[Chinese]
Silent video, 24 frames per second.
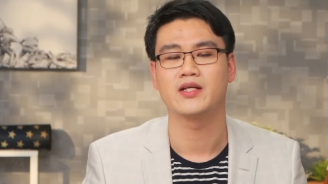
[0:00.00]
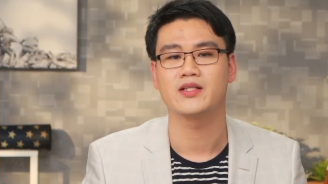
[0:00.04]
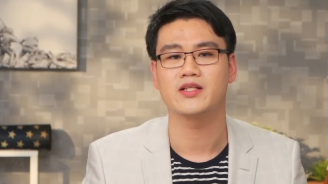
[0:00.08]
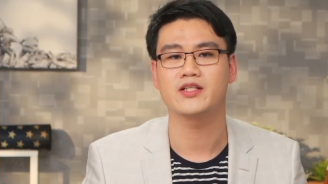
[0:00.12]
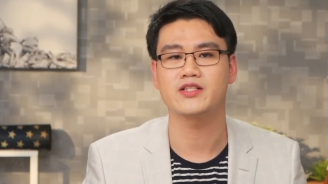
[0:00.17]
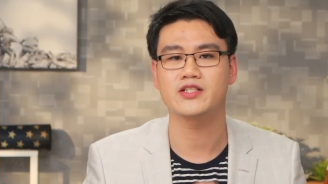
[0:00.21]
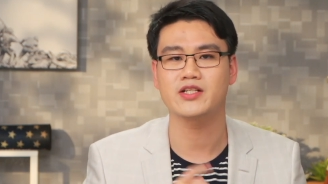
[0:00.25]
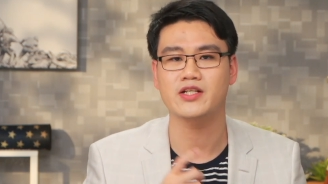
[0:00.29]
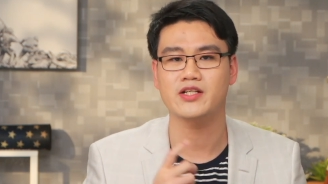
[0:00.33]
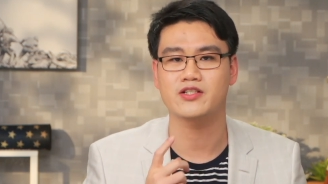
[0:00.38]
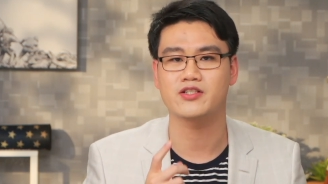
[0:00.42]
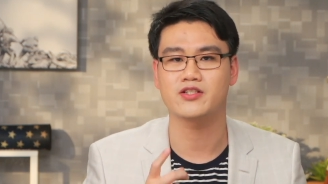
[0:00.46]
那
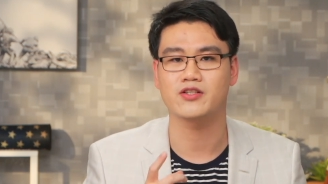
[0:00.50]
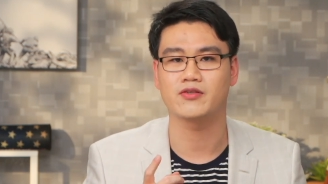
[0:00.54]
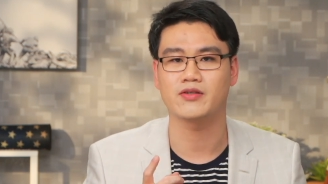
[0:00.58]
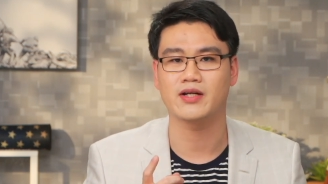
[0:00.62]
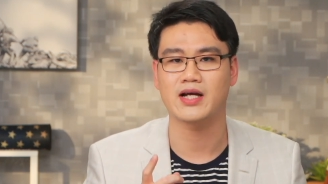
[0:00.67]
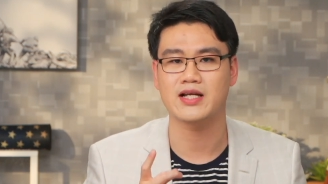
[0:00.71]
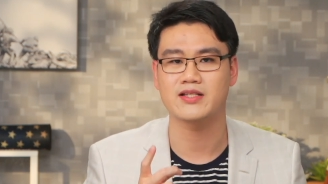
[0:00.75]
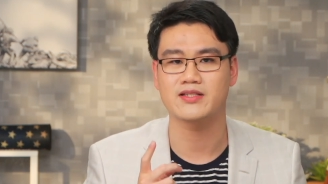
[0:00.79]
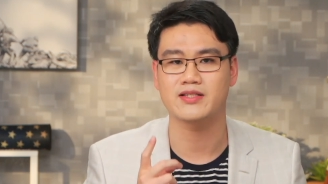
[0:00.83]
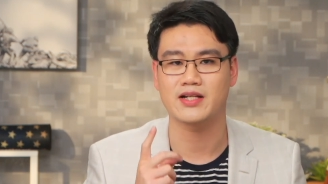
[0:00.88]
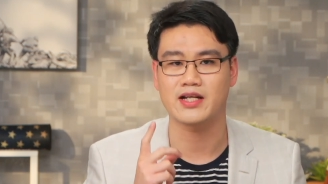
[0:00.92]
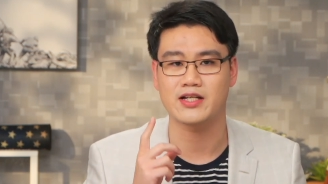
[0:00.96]
这个时候
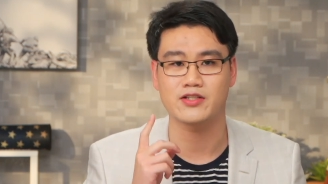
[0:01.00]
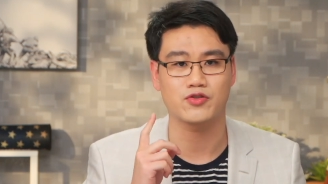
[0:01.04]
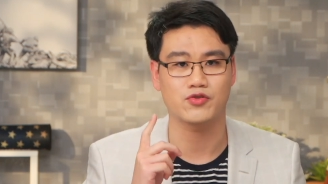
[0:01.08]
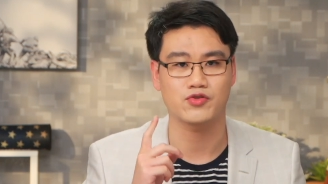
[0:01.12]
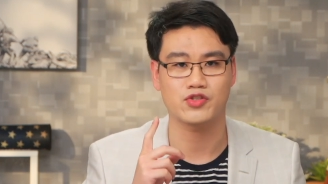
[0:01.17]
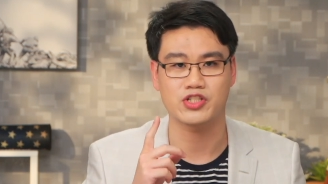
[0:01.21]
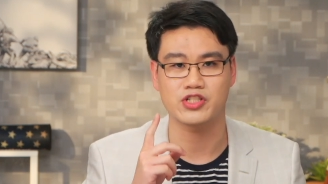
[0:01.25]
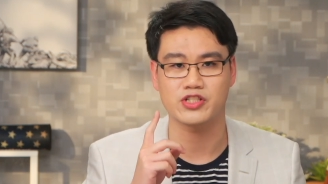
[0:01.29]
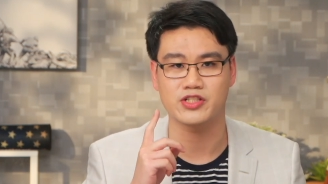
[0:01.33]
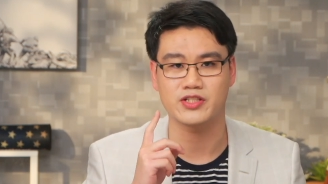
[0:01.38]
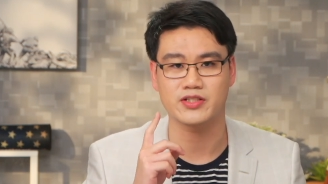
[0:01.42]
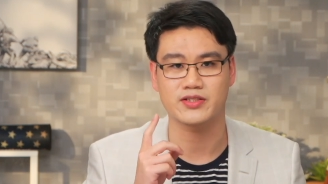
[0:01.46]
看起来就
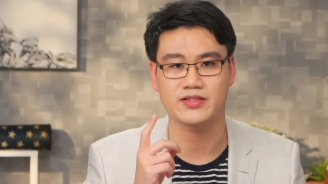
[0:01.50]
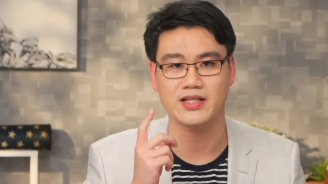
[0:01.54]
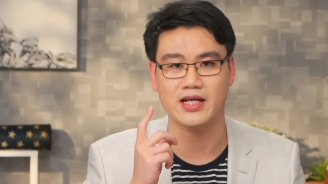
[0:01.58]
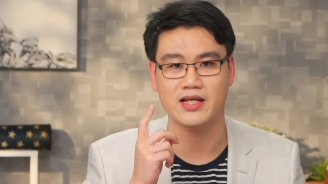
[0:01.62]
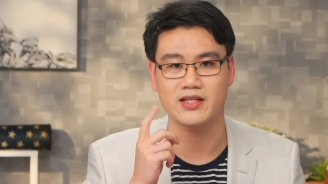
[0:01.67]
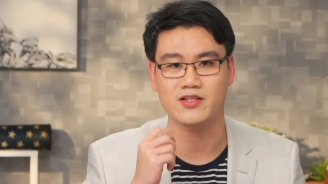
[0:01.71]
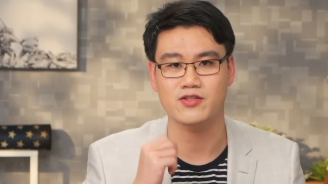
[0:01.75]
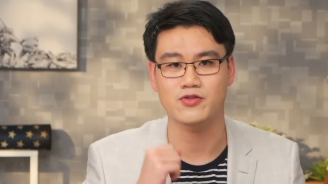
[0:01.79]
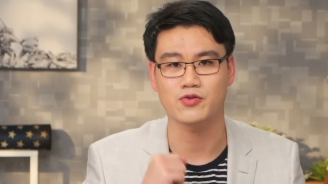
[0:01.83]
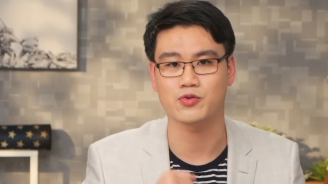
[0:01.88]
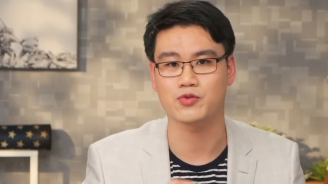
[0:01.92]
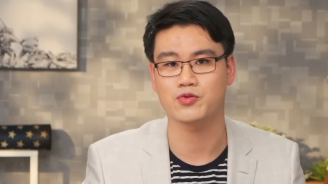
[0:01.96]
只剩下
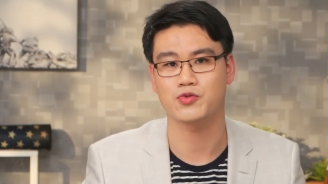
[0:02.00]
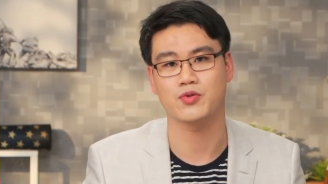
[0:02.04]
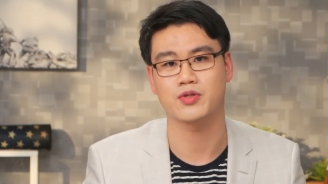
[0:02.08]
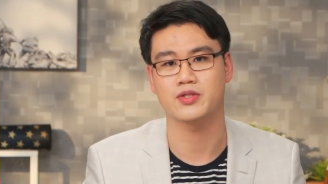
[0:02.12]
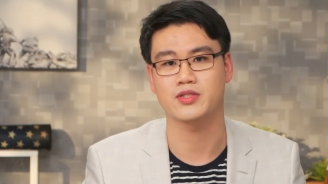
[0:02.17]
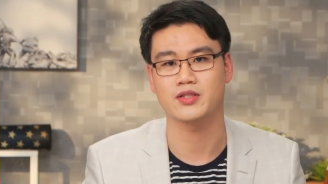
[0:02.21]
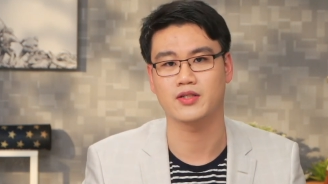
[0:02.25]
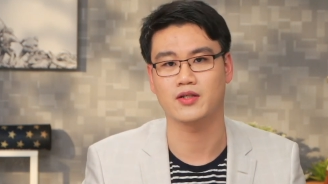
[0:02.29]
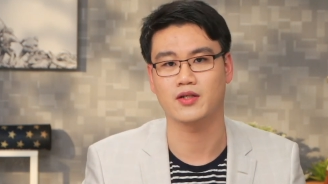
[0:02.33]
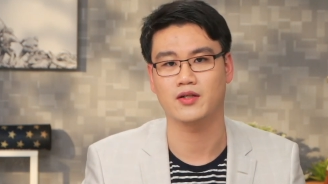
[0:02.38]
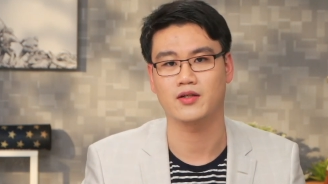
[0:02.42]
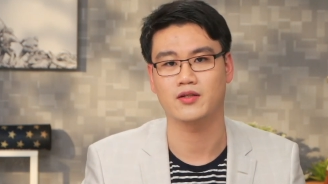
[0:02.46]
一种选
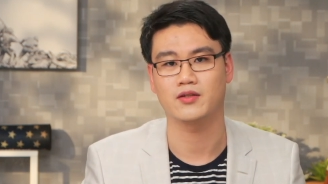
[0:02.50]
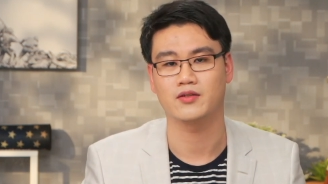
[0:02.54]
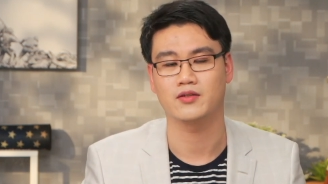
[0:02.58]
择了，